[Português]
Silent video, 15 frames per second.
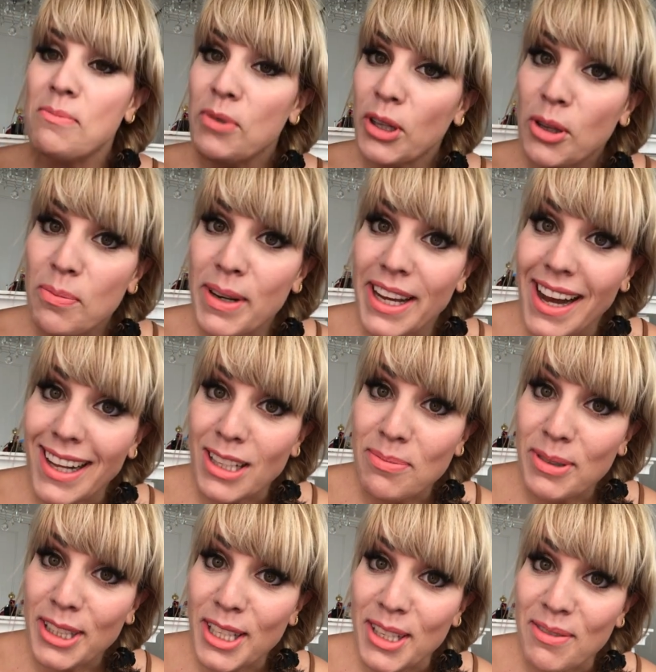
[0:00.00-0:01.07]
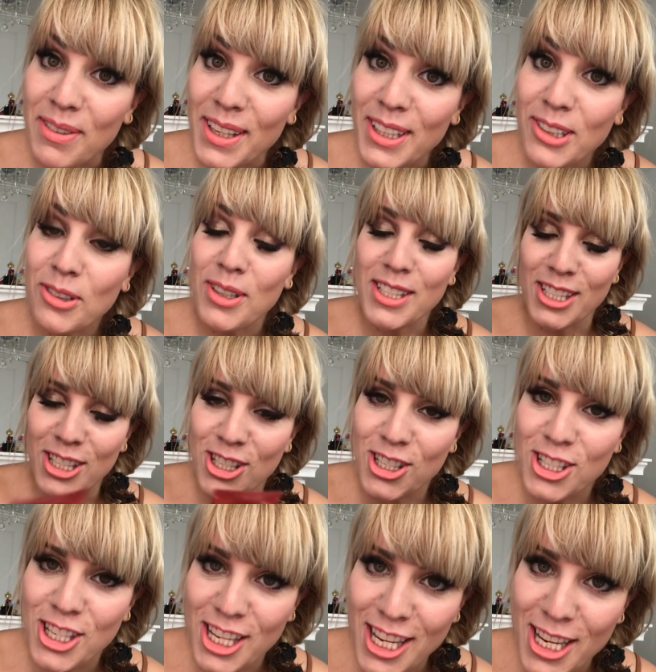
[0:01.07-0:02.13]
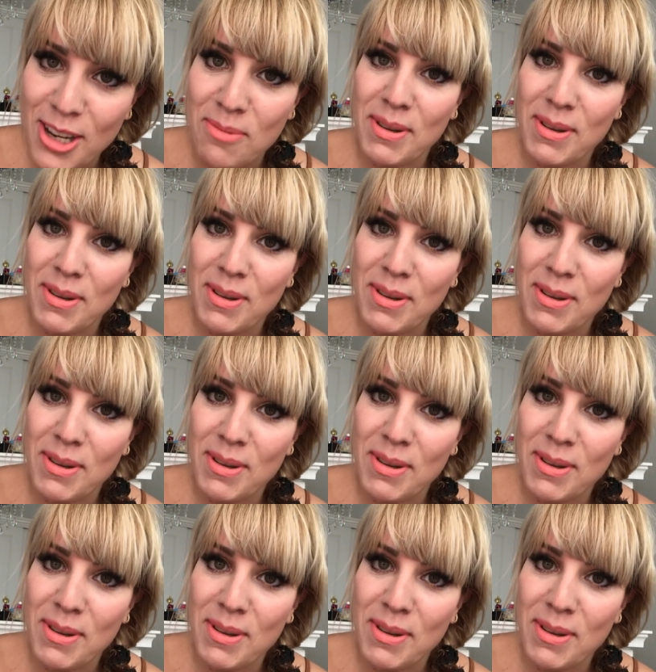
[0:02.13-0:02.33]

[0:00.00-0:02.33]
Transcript: Muito obrigada por ter vindo assistir,